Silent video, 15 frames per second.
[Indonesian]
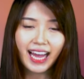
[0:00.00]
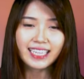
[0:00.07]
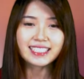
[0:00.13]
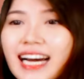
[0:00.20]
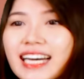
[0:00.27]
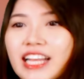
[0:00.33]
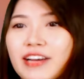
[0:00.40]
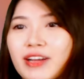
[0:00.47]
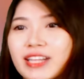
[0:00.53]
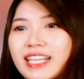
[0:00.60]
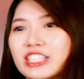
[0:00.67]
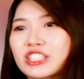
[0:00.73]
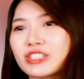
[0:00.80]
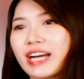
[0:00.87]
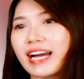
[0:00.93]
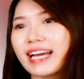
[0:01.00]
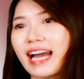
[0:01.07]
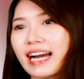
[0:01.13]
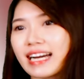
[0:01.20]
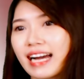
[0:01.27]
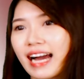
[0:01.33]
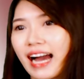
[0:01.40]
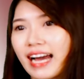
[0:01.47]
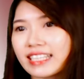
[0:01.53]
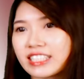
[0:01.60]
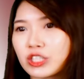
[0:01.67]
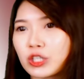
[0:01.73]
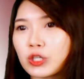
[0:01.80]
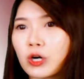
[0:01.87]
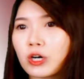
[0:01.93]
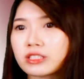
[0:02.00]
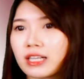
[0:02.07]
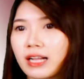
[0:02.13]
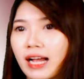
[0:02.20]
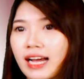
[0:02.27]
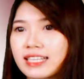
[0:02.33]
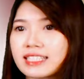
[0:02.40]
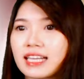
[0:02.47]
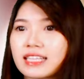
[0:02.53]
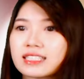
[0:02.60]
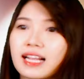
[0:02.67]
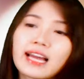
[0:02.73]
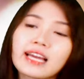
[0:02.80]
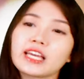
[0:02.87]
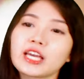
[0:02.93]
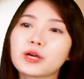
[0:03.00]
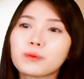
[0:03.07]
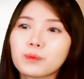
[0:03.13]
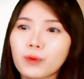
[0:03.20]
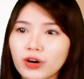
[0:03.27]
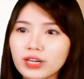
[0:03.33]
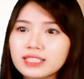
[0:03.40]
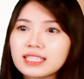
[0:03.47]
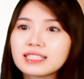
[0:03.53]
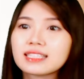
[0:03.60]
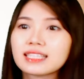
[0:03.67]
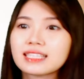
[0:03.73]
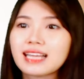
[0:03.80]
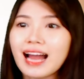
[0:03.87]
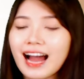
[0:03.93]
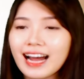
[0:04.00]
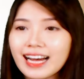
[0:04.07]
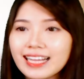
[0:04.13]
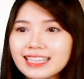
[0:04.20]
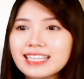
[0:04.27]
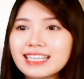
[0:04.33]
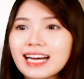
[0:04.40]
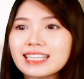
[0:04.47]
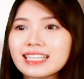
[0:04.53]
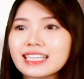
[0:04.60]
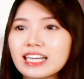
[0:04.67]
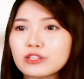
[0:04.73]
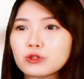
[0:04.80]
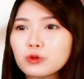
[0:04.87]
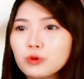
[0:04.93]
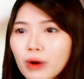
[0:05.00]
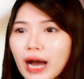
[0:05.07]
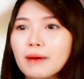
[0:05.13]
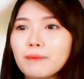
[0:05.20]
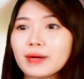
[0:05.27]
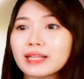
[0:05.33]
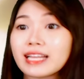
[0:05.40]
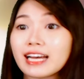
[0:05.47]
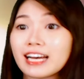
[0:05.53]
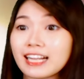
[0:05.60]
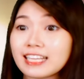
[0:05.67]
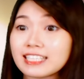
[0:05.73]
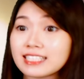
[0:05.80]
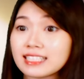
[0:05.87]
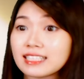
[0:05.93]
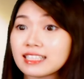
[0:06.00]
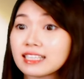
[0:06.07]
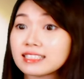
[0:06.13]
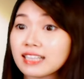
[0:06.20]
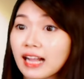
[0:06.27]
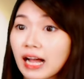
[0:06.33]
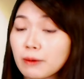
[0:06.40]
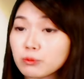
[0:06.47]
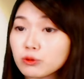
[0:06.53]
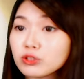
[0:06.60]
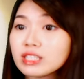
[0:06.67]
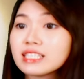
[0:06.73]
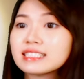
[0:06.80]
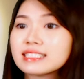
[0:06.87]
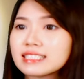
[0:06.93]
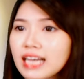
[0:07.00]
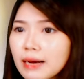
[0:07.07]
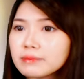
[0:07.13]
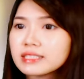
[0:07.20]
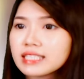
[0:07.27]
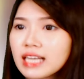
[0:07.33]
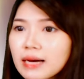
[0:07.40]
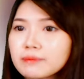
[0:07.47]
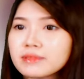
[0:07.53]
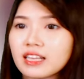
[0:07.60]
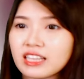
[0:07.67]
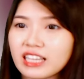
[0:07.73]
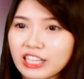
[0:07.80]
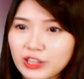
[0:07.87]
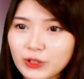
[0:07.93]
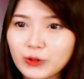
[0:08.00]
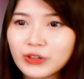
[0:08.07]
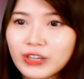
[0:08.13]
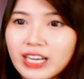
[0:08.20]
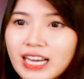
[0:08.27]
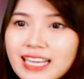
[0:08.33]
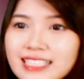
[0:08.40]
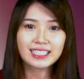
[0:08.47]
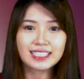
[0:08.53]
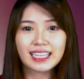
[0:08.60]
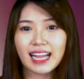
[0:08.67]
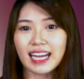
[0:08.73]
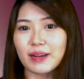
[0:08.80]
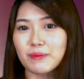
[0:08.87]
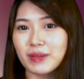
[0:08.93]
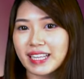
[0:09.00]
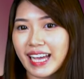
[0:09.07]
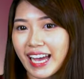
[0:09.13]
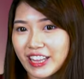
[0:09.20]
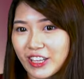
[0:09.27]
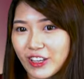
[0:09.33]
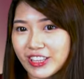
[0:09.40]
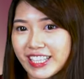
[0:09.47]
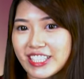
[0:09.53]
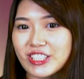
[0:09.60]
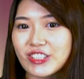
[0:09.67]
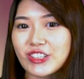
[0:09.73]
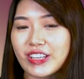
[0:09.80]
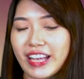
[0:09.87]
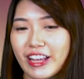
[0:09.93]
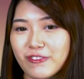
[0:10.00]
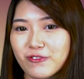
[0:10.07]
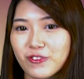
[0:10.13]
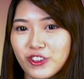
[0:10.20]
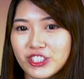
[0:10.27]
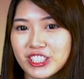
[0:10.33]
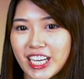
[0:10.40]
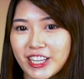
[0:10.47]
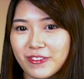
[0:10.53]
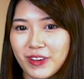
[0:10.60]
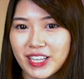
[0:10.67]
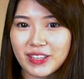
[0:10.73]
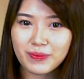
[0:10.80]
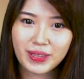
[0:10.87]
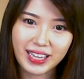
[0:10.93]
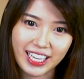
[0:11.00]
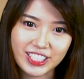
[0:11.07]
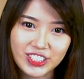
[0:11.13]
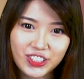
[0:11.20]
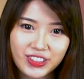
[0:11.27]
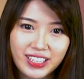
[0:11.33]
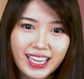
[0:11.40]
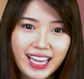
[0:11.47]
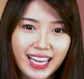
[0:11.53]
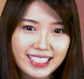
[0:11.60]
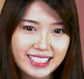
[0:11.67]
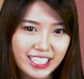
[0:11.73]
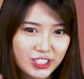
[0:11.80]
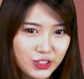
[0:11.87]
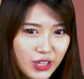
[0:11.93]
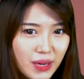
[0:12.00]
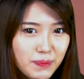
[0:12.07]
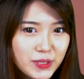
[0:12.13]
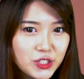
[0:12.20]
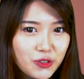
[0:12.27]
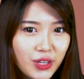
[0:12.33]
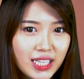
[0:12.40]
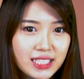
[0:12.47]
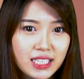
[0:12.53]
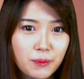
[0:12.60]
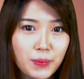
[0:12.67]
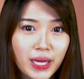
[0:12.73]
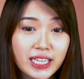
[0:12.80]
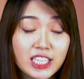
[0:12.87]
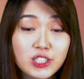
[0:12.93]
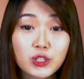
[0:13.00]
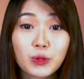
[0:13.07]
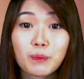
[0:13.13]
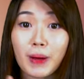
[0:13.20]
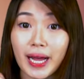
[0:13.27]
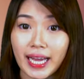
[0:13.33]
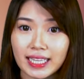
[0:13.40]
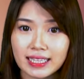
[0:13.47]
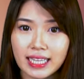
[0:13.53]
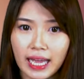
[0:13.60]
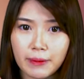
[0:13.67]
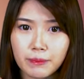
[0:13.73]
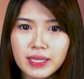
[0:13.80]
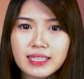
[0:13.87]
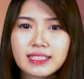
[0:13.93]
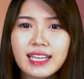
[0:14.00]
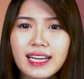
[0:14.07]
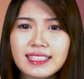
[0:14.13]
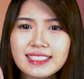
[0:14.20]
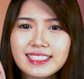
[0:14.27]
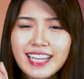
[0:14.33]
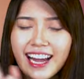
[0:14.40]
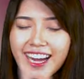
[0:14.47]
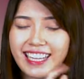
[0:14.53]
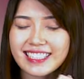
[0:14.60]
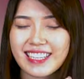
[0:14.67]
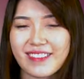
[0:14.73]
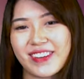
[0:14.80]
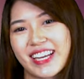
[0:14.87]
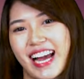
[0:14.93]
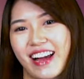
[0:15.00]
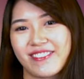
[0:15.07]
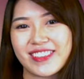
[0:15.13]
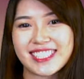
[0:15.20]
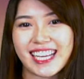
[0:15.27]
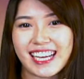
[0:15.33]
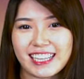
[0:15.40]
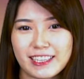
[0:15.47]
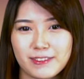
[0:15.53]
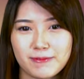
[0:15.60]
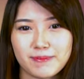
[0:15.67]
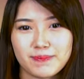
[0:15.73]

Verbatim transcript: Jangan lewatkan juga ya guys, itu Gold Rush dan Ranking Point yang nantinya akan dikalikan dua pada hari Senin dan Rabu di jam-jam tertentu. Silahkan melihat notis untuk info jadwal lebih lanjut. Cek juga penjualan terbatas untuk paket diamond dan jangan sampai kehabisan.